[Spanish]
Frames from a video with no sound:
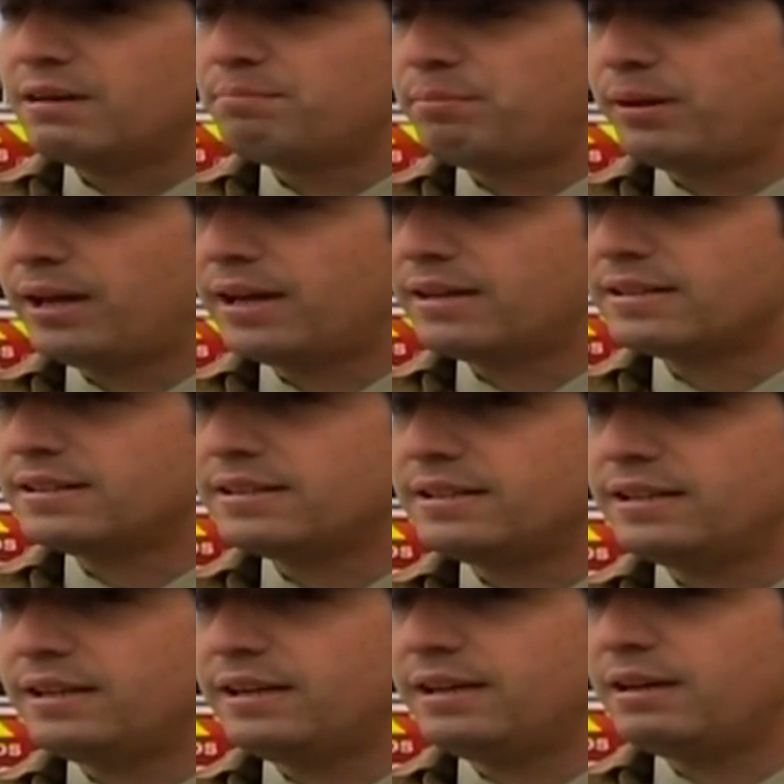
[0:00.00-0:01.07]
esperar,
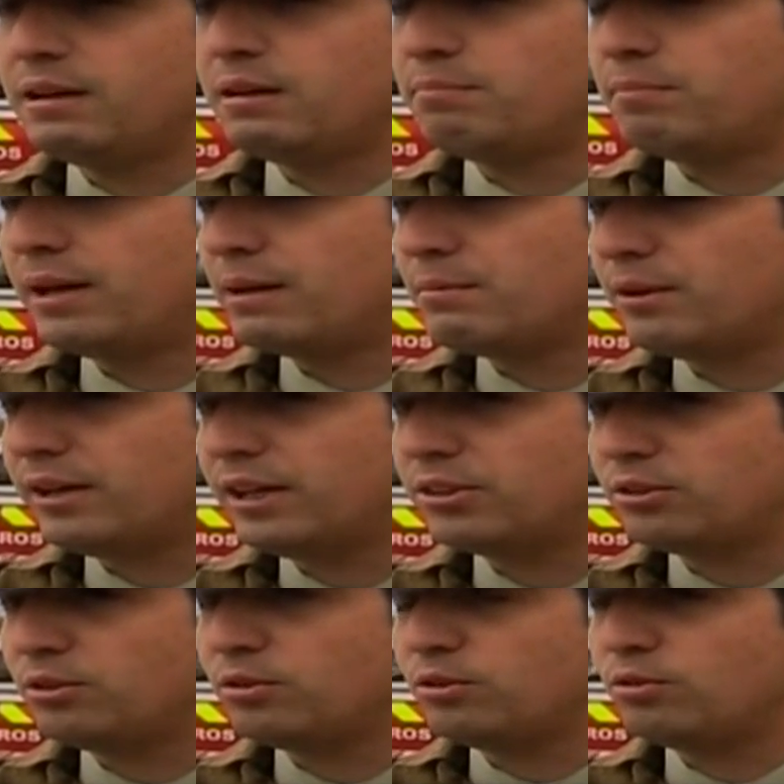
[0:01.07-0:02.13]
eh, esperemos
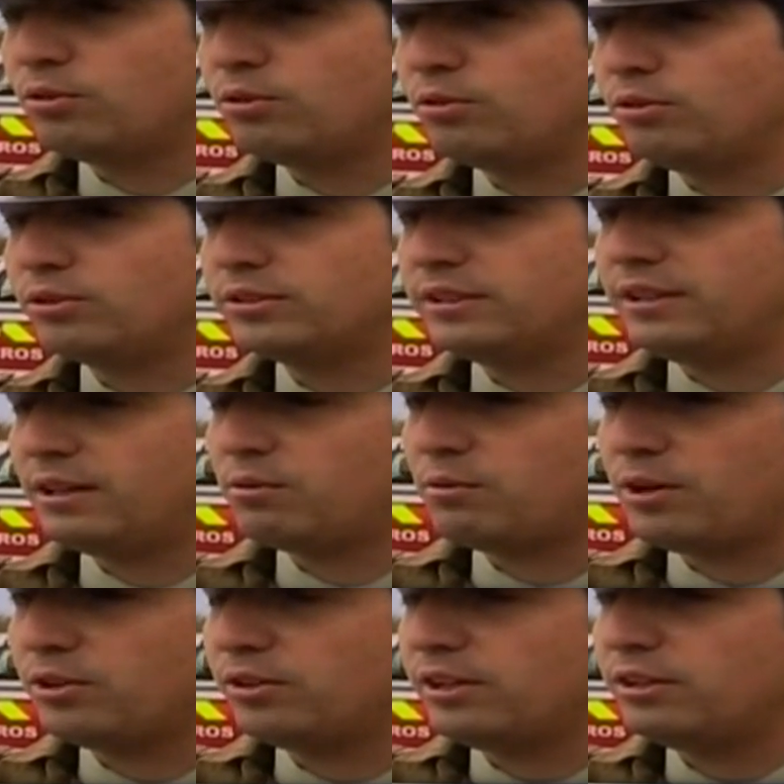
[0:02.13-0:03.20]
que esto no, siga
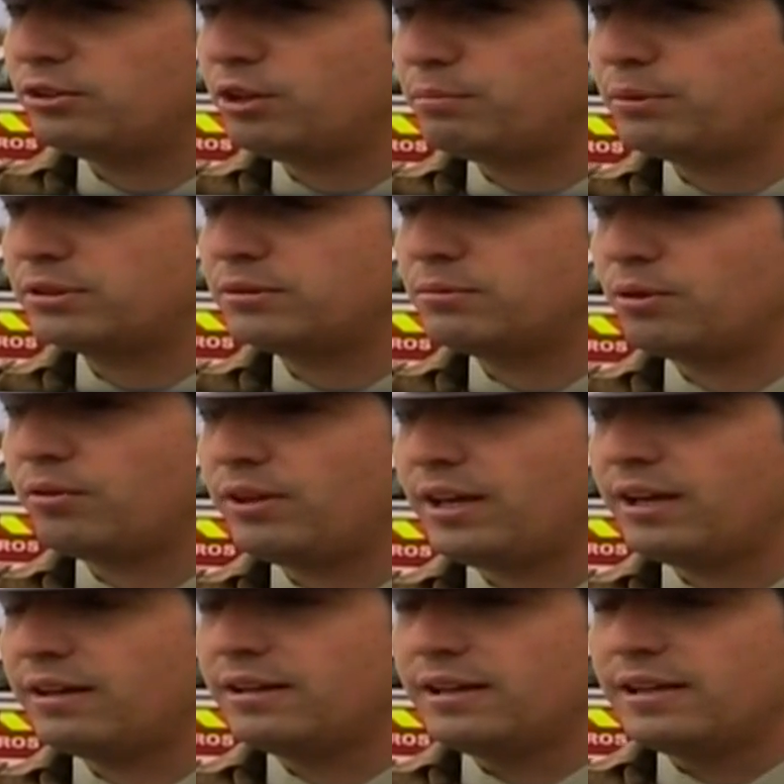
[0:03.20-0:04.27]
ocurriendo dentro de los próximos
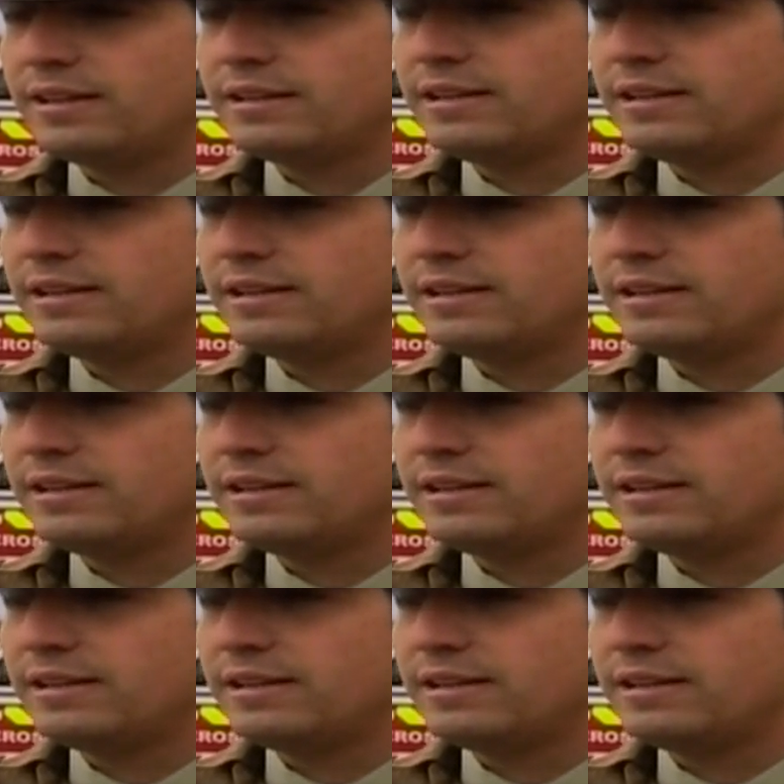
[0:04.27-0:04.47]
días,